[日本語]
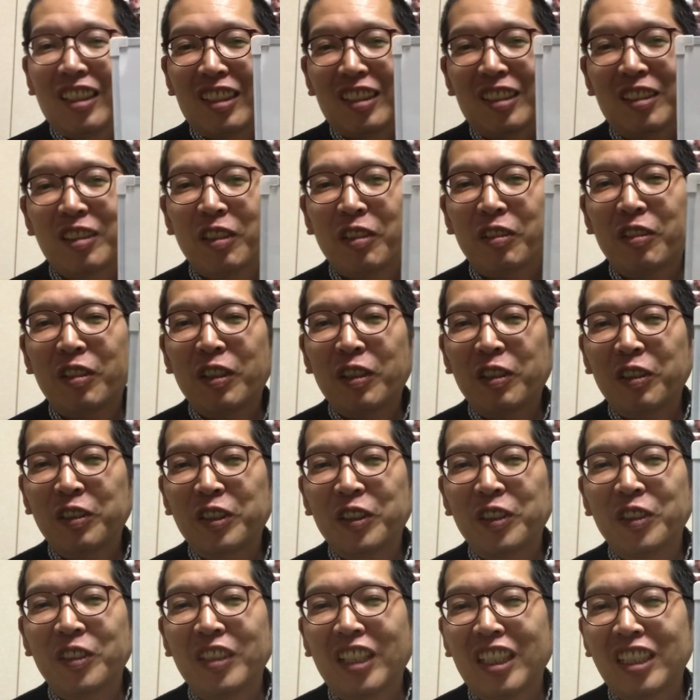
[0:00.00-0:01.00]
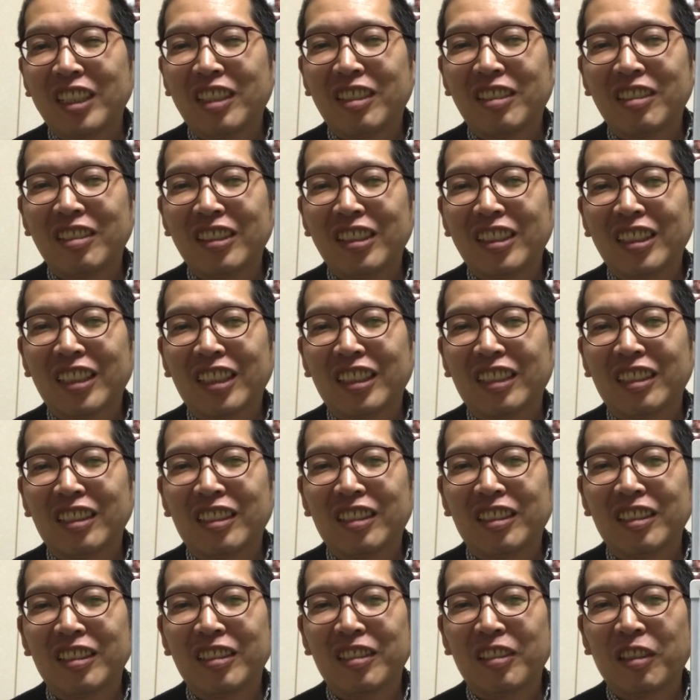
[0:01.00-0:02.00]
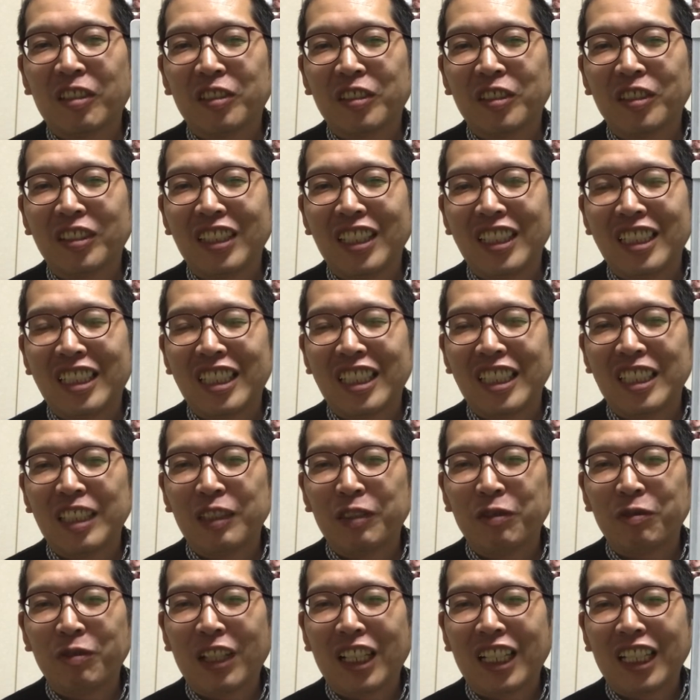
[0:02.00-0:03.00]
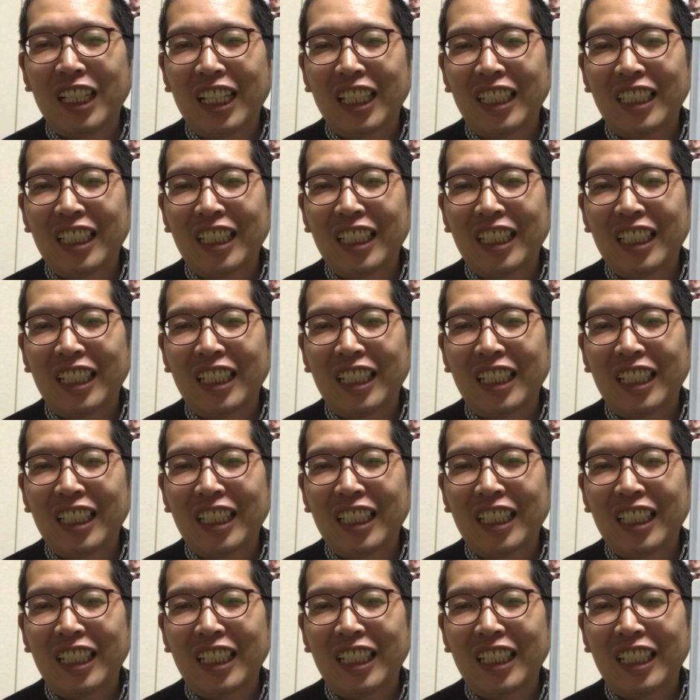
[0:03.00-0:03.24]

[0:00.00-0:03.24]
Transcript: 昭和50年12月16日生まれ